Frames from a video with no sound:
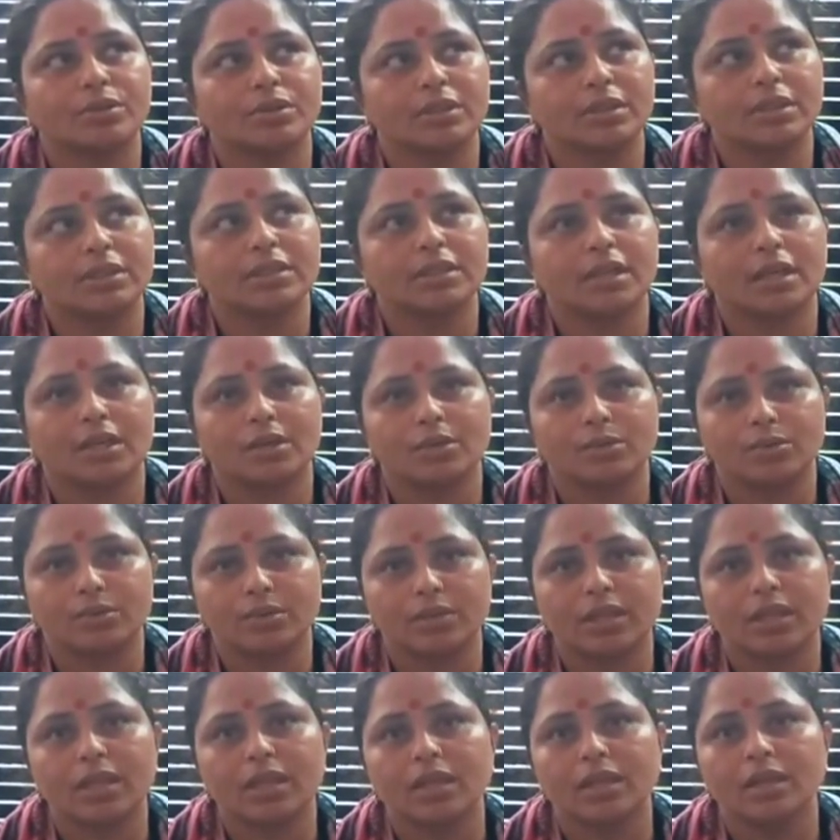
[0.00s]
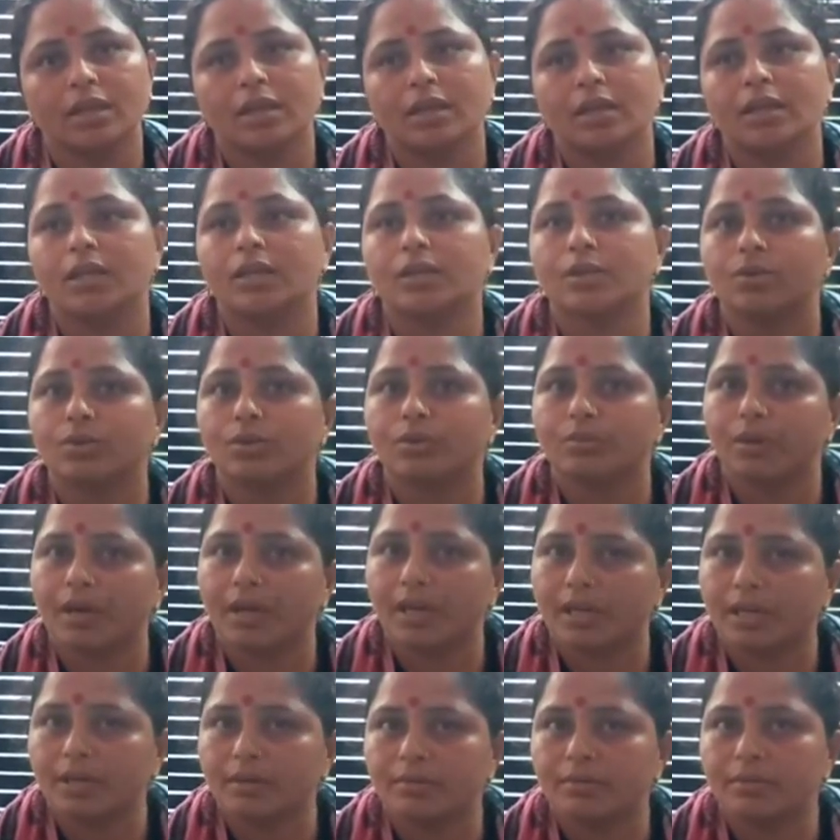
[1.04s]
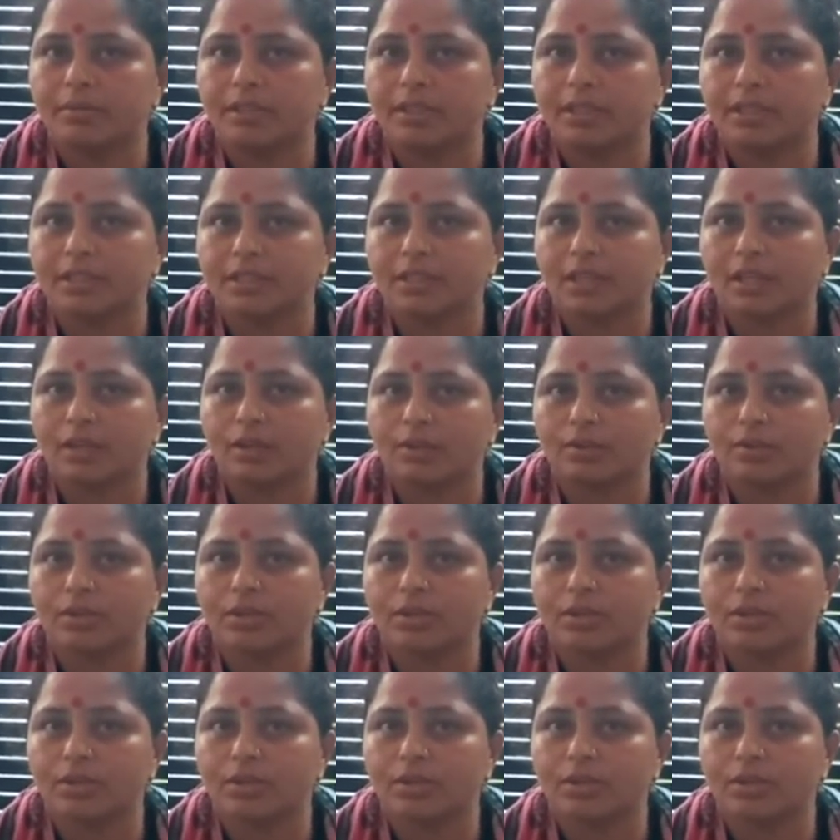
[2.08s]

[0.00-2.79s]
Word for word: हेलो उत्तराखंड न्यूज के लिए देहरादून से हरीश शर्मा की